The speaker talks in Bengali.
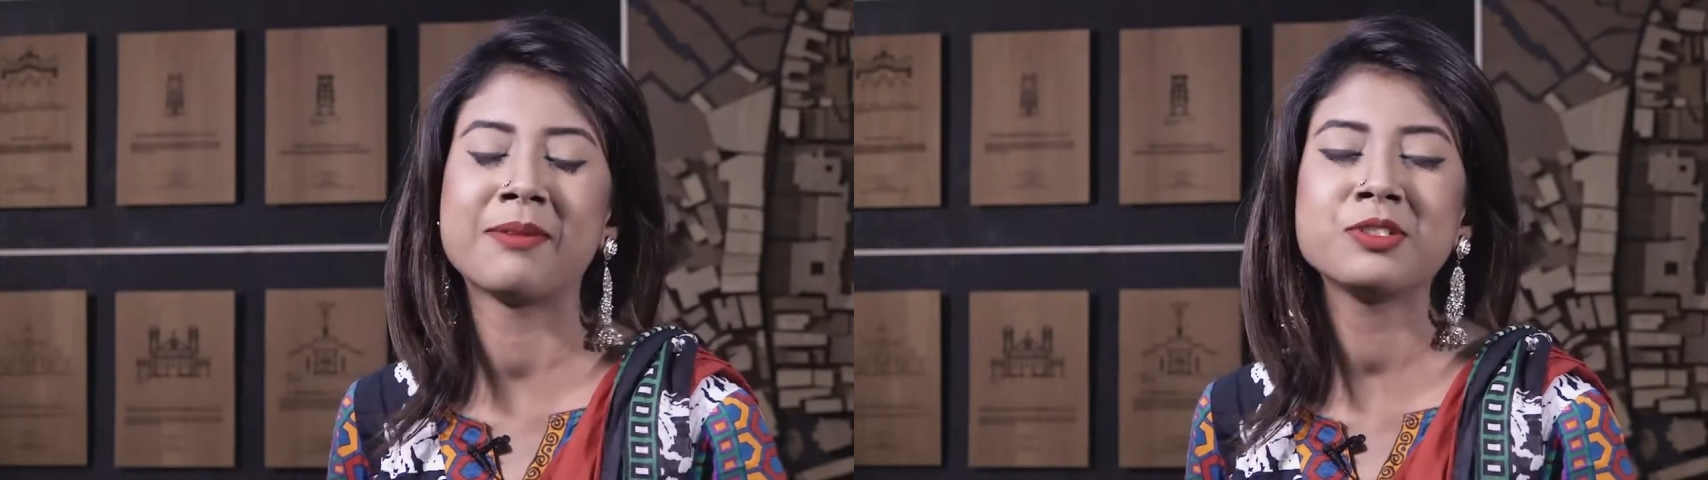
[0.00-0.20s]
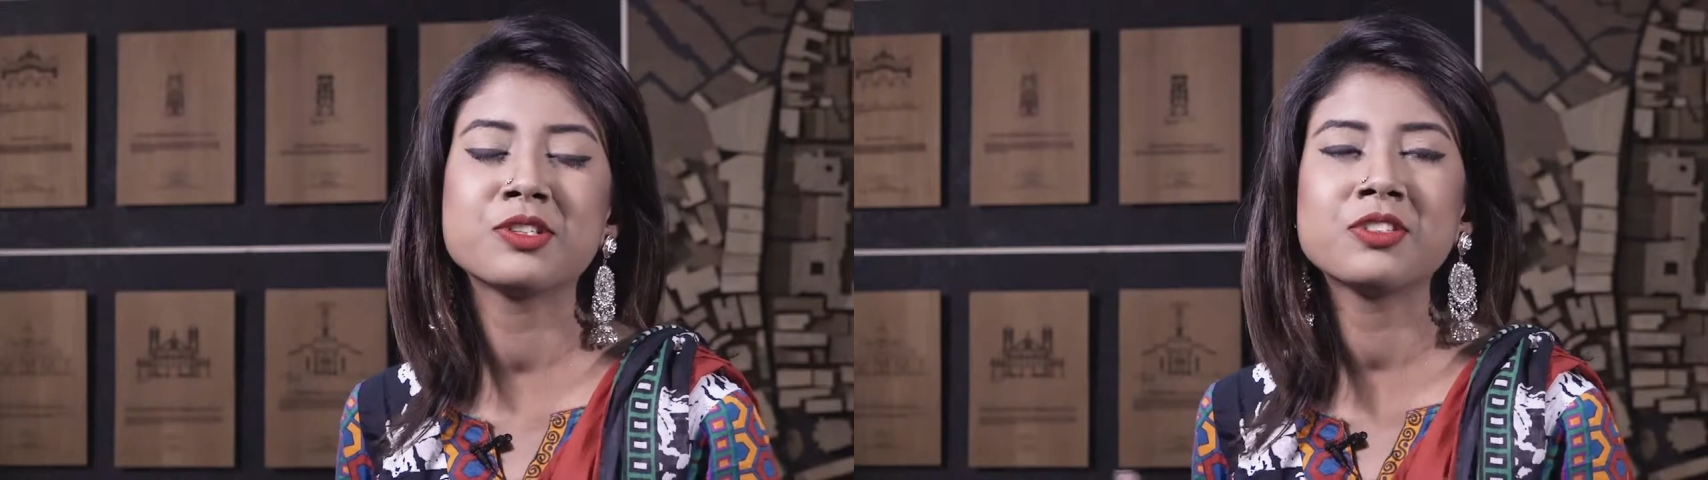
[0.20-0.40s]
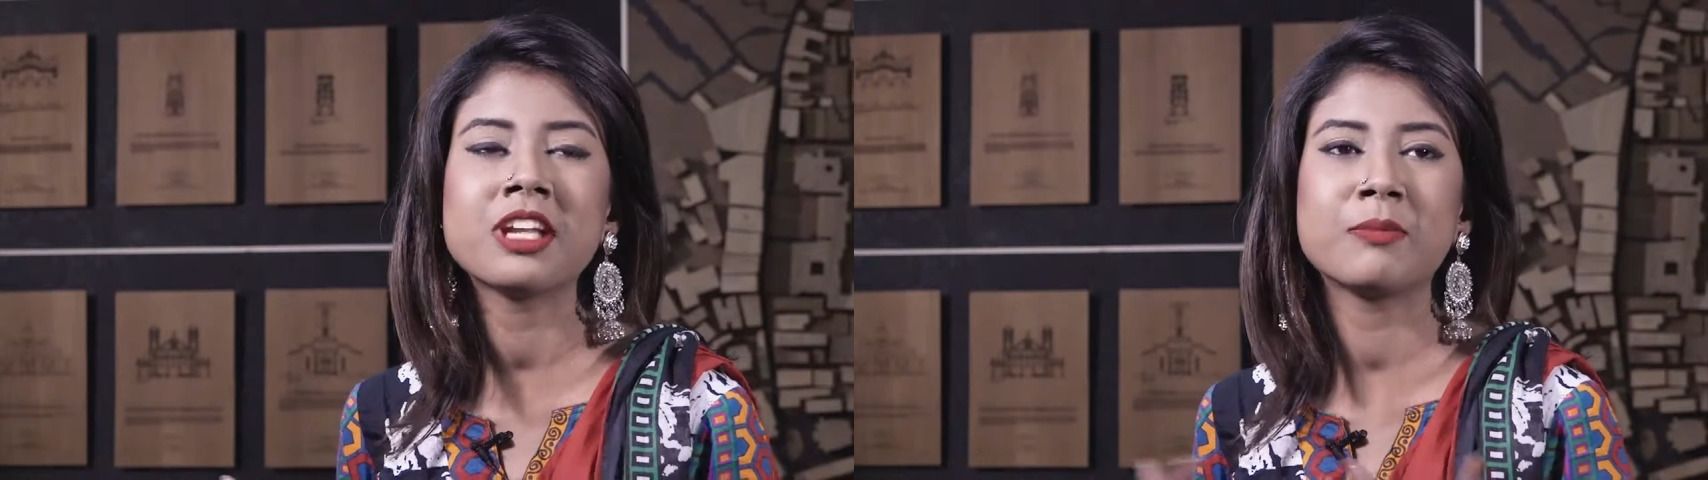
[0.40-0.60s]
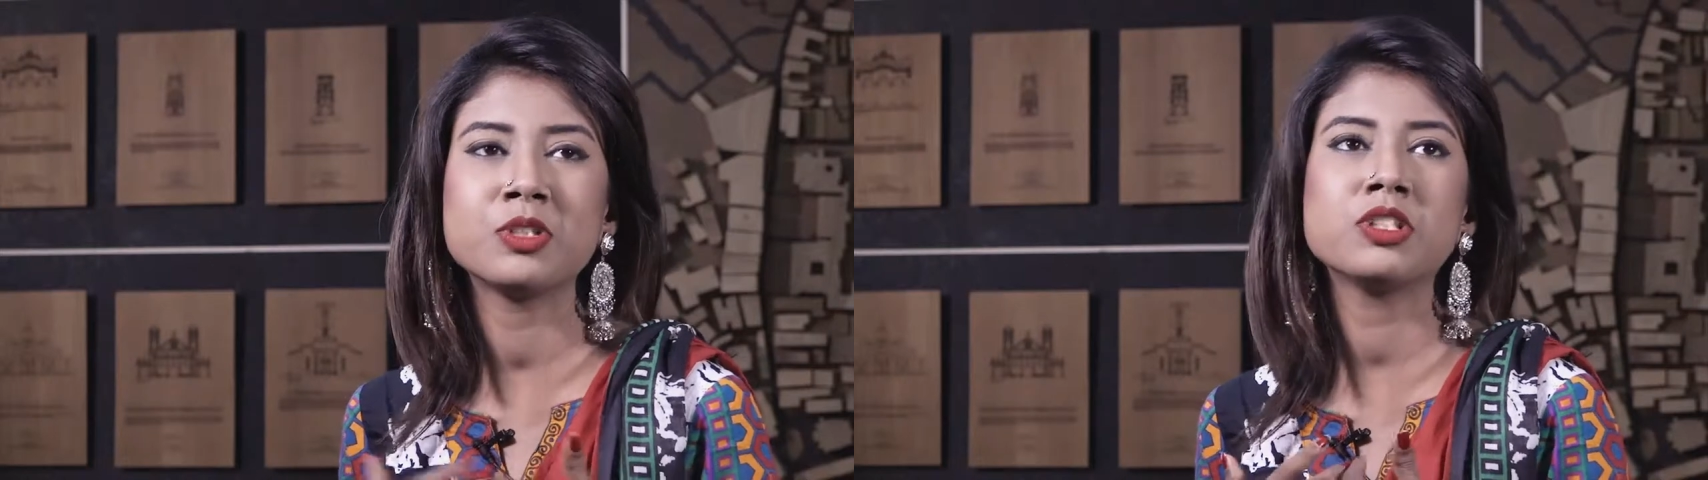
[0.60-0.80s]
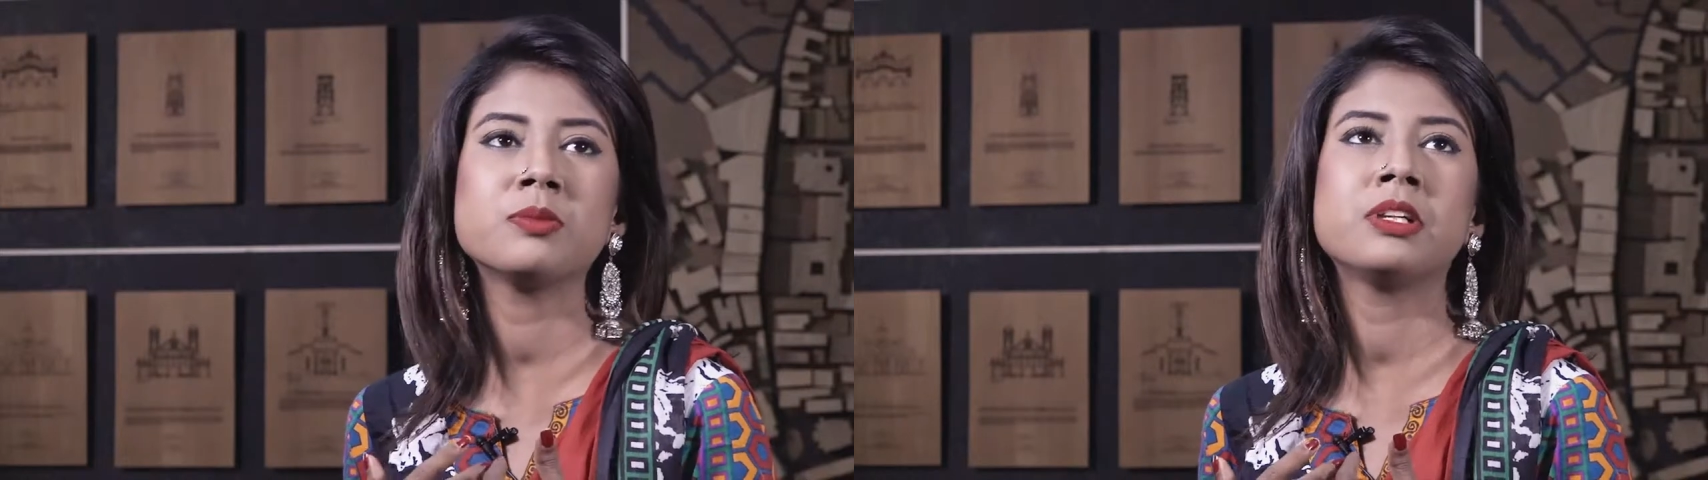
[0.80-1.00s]
আমি যখন আমি
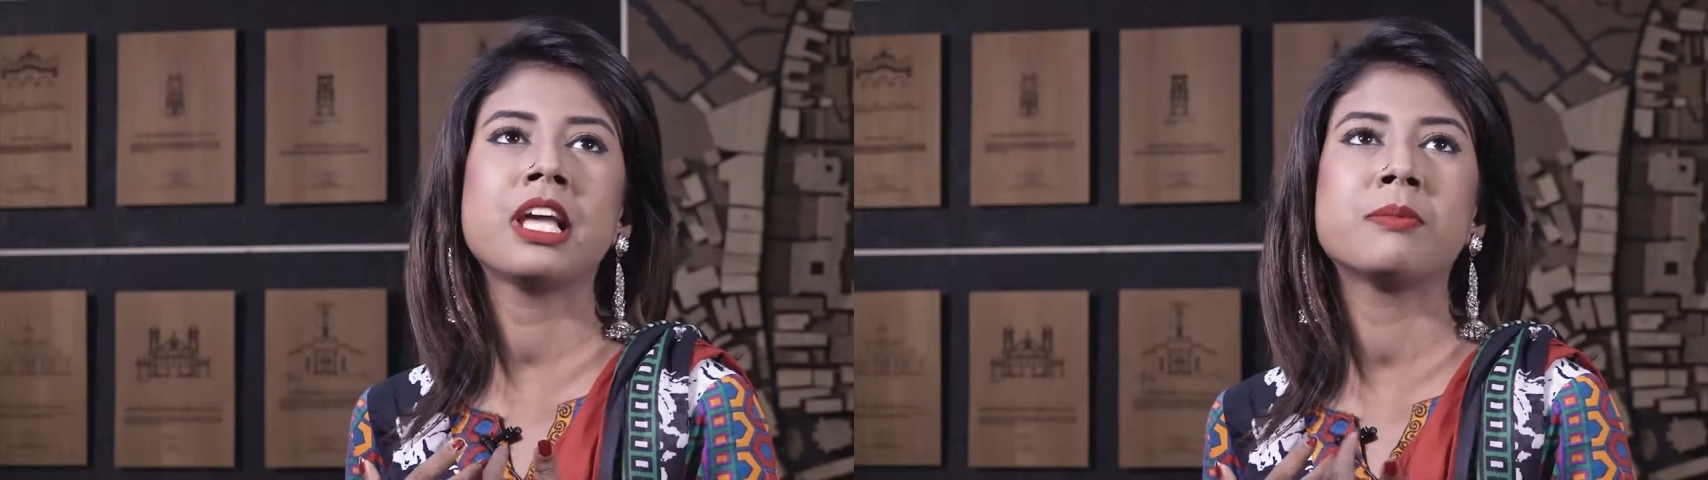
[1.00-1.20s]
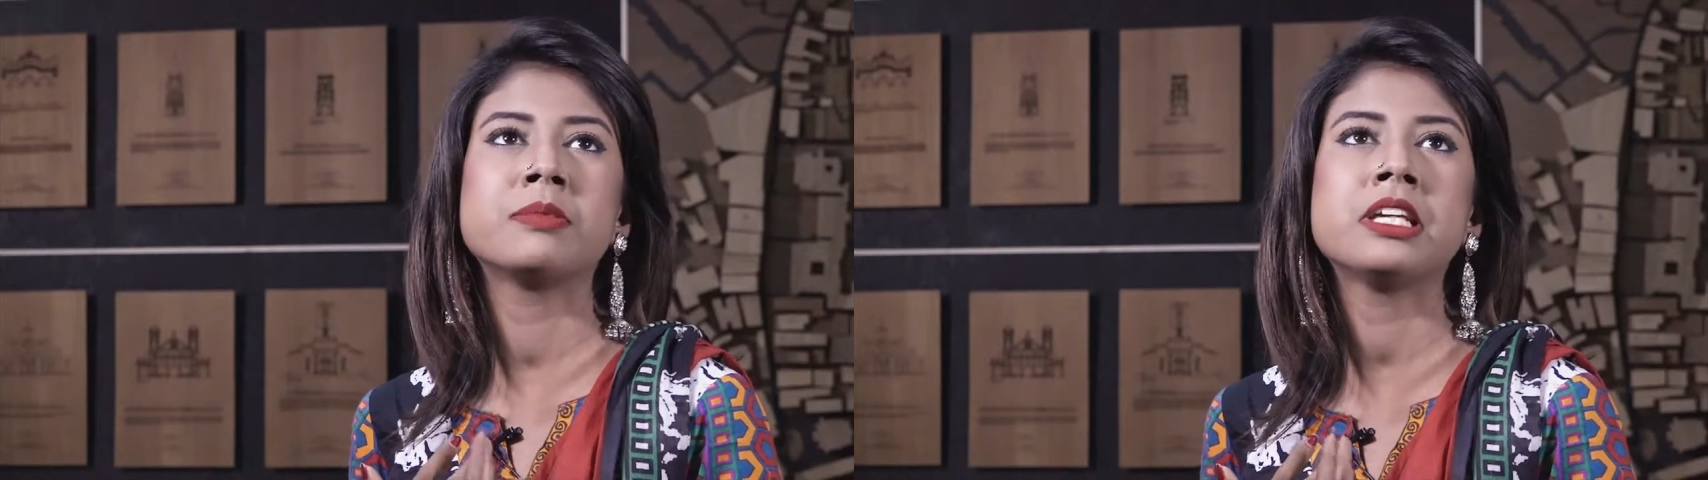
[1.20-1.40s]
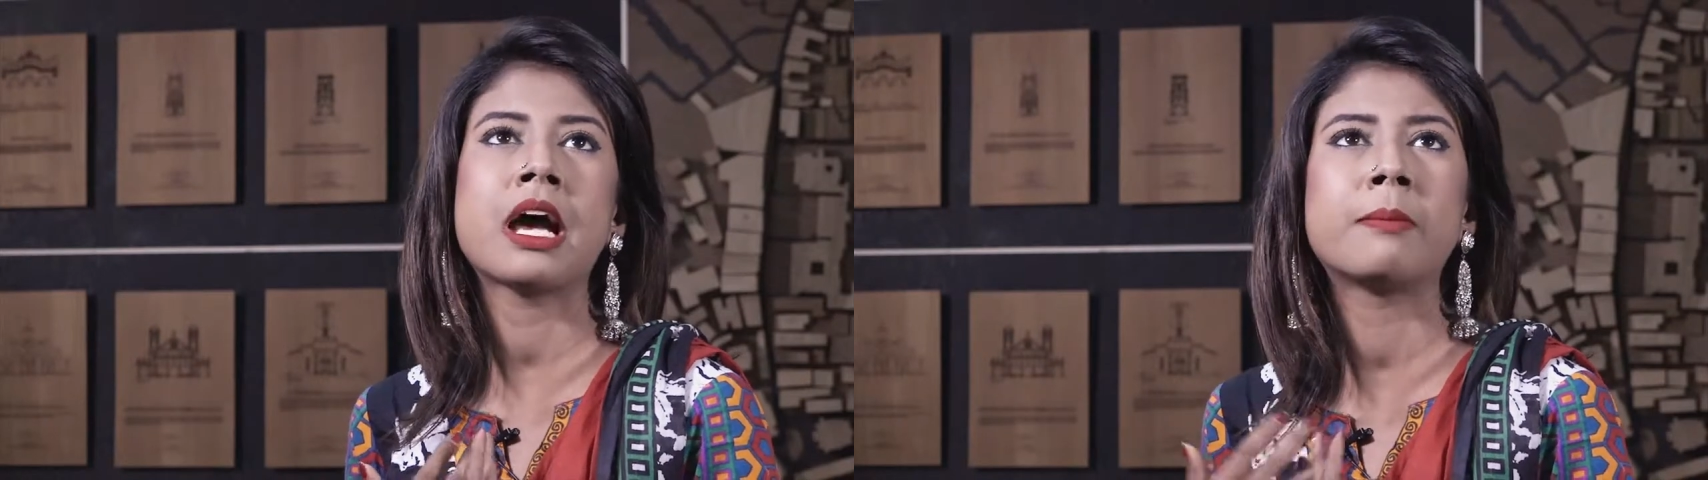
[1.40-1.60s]
যদি বলি আমি